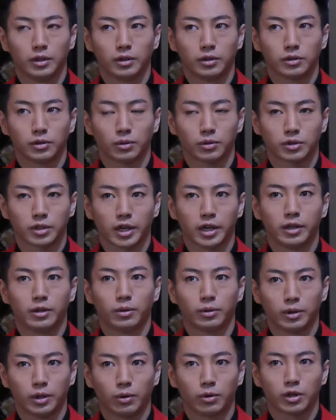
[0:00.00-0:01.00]
その才
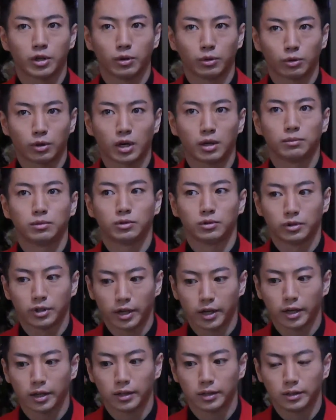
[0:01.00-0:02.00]
能で起きるトラブル
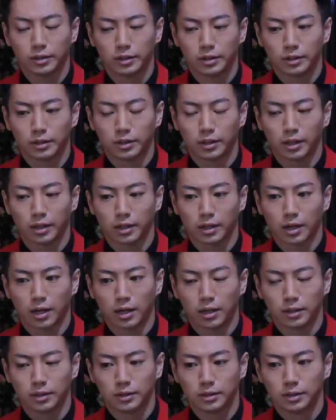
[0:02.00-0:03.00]
でなん
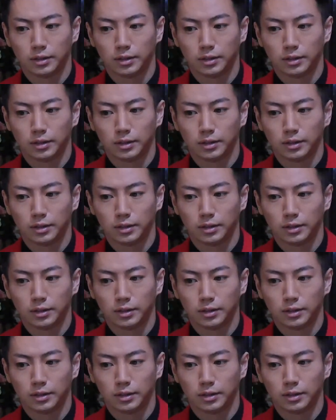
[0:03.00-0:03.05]
か